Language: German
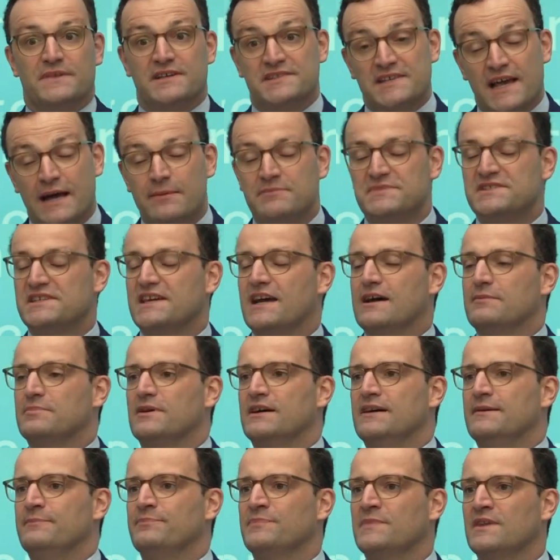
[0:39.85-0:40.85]
Das haben sie
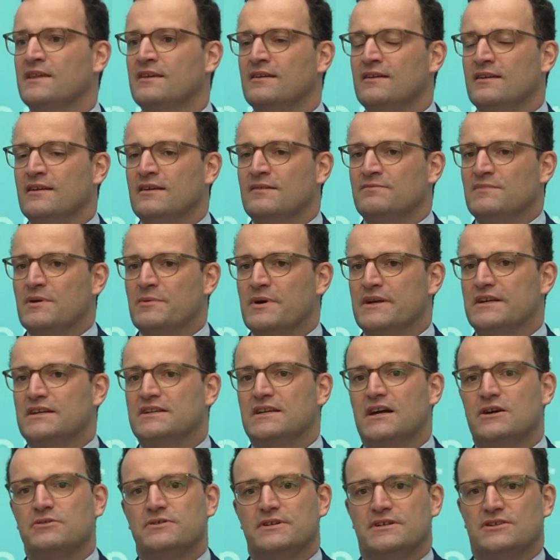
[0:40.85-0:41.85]
aber, wenn man
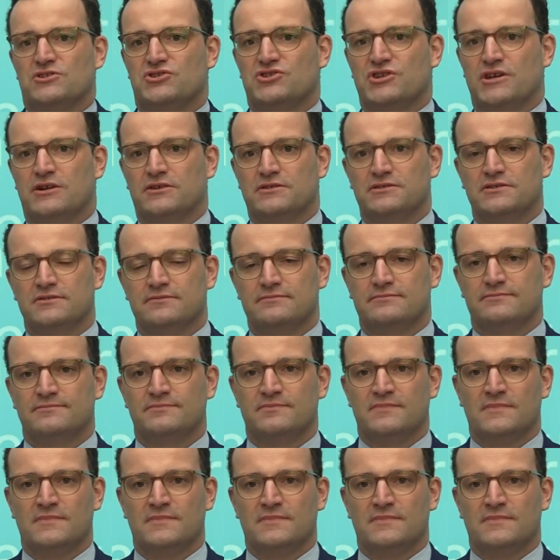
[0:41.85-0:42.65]
genau hinschaut,